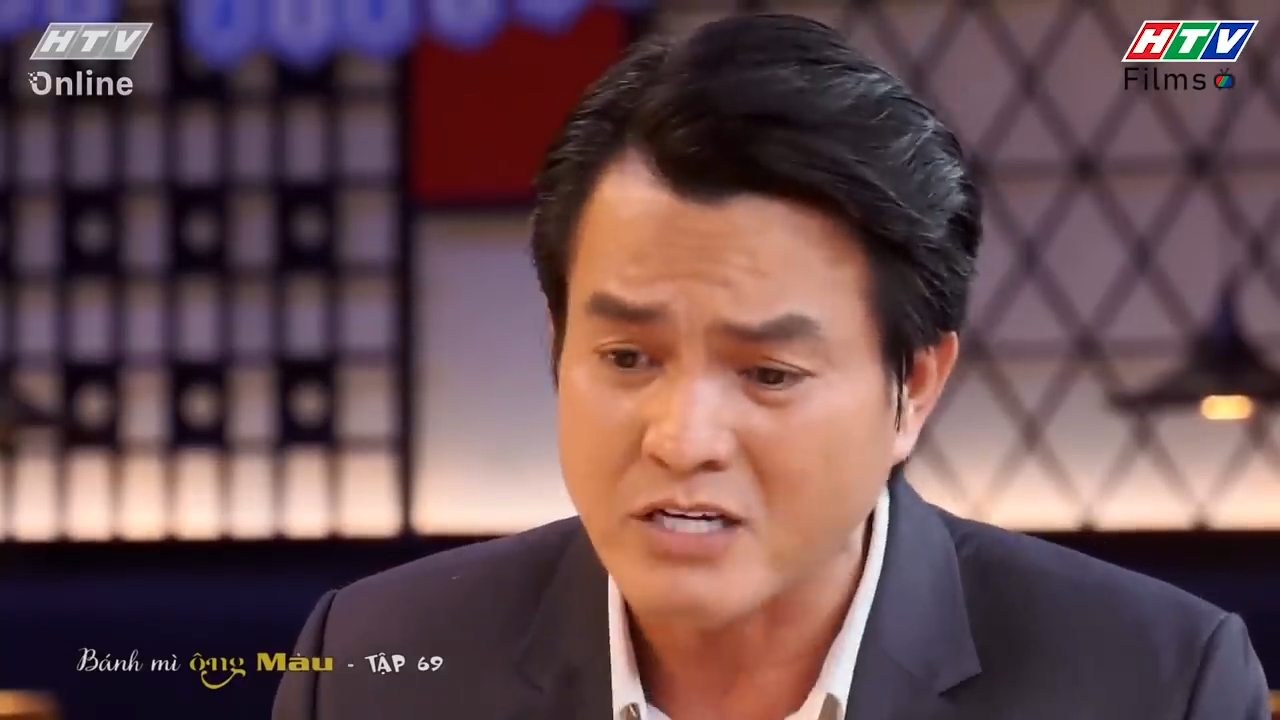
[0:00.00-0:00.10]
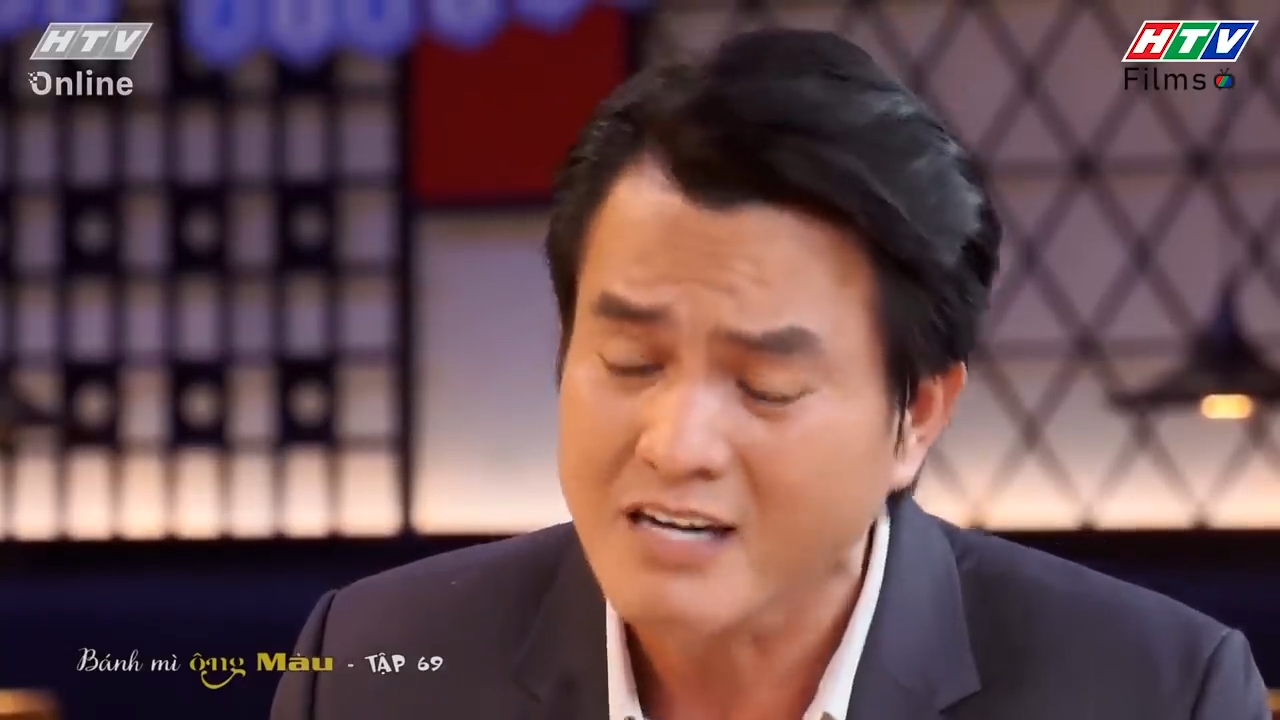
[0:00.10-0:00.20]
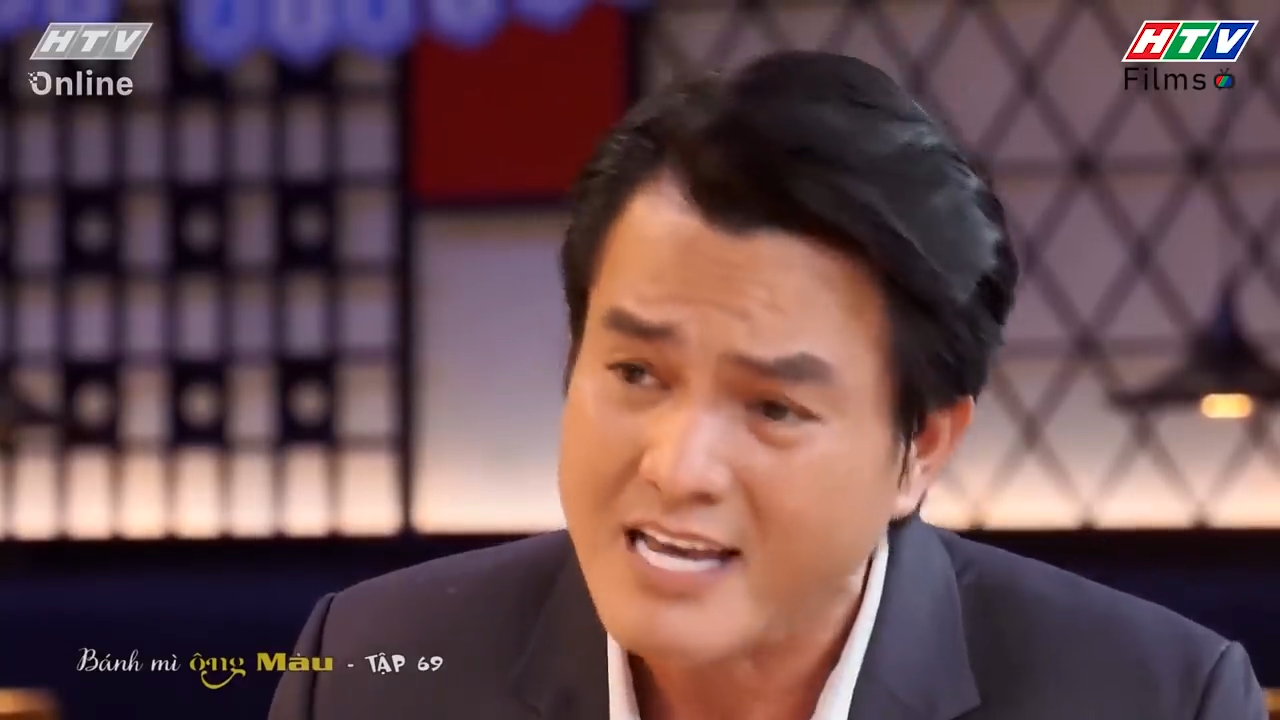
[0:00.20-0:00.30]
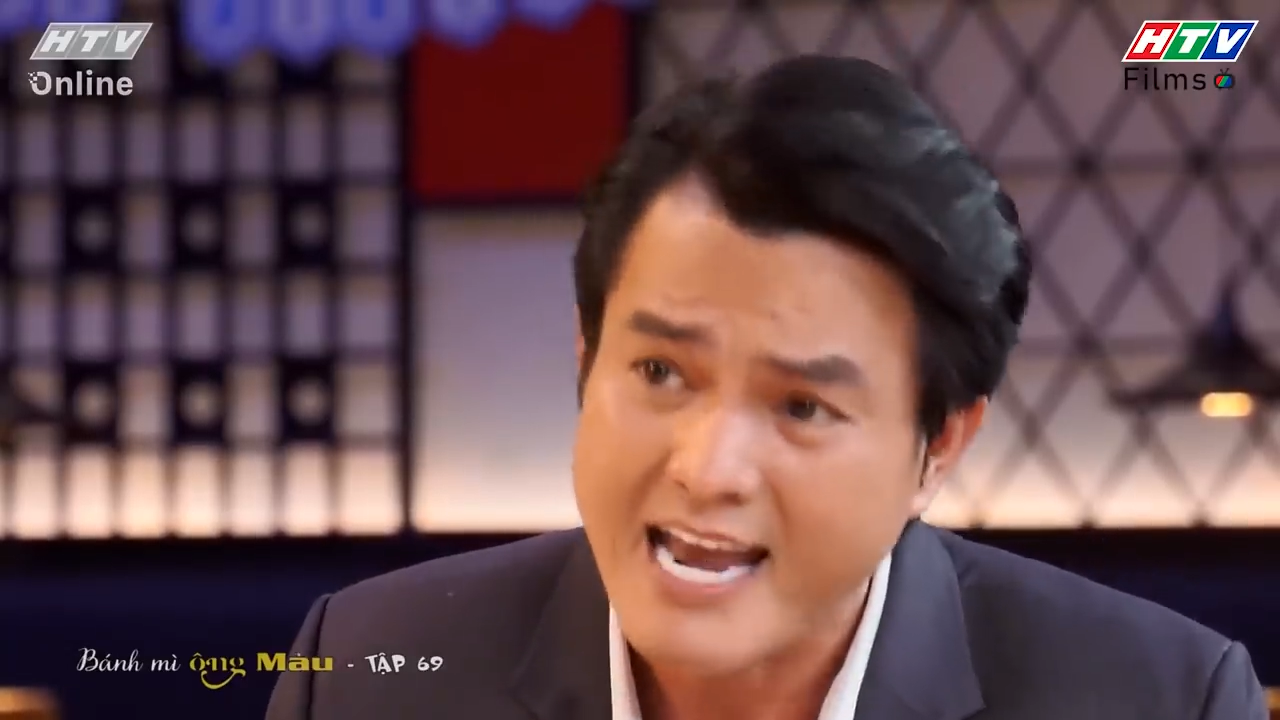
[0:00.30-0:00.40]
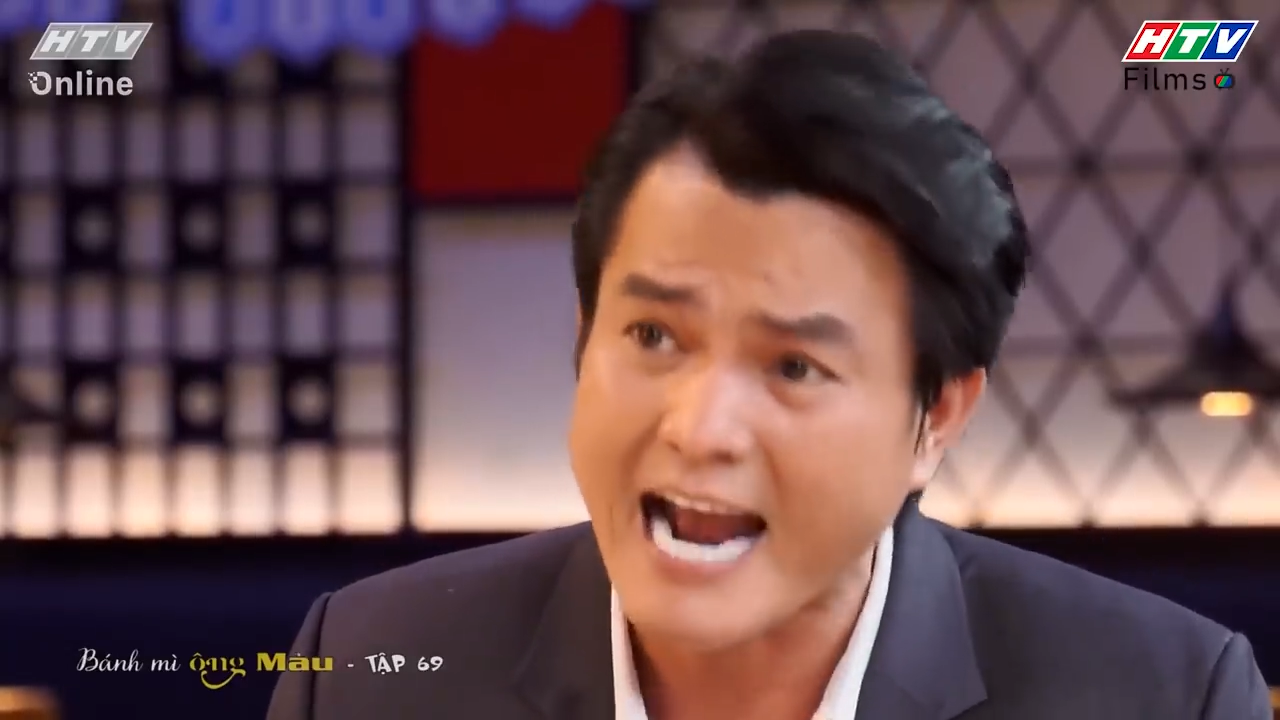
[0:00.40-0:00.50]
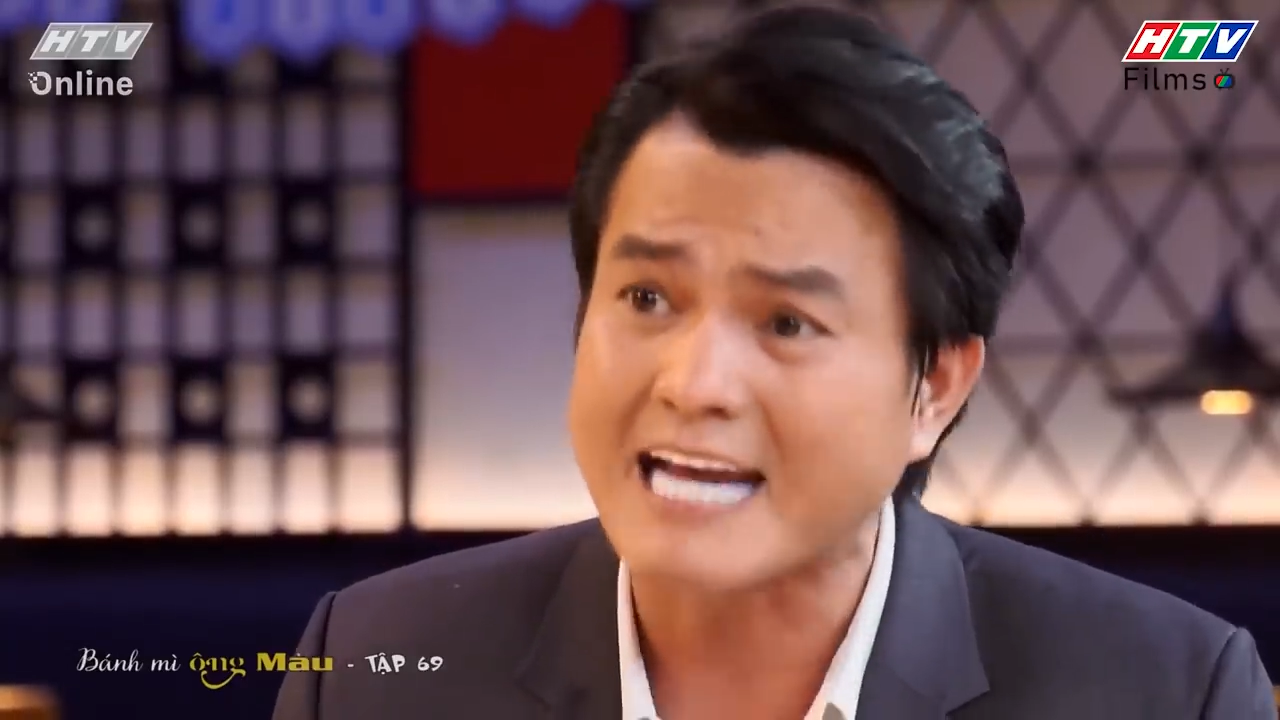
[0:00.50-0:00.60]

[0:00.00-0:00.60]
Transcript: xử lý